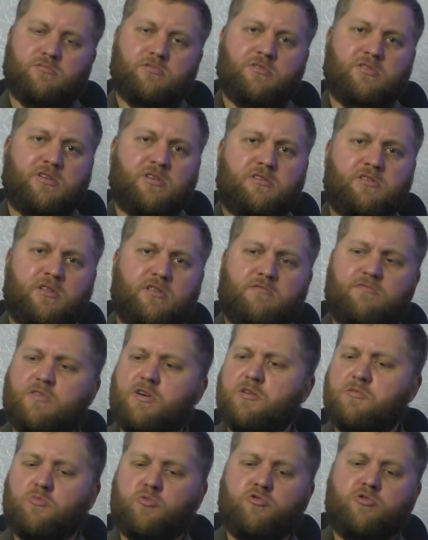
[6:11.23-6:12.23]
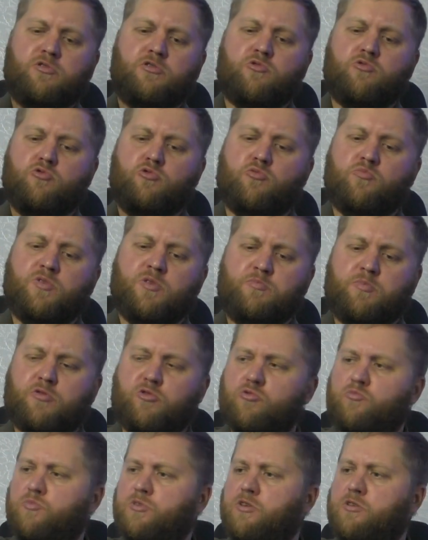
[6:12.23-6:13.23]
застревать, будет неудобно
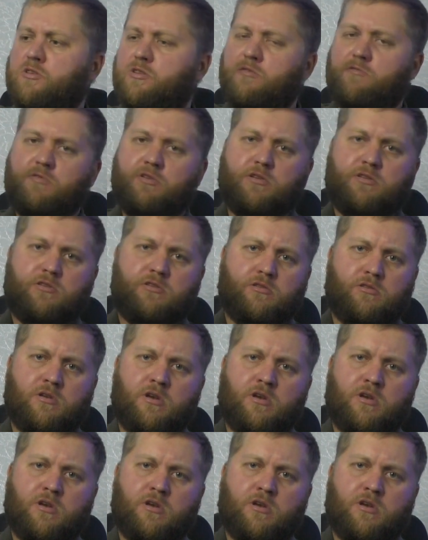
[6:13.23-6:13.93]
потом доставать.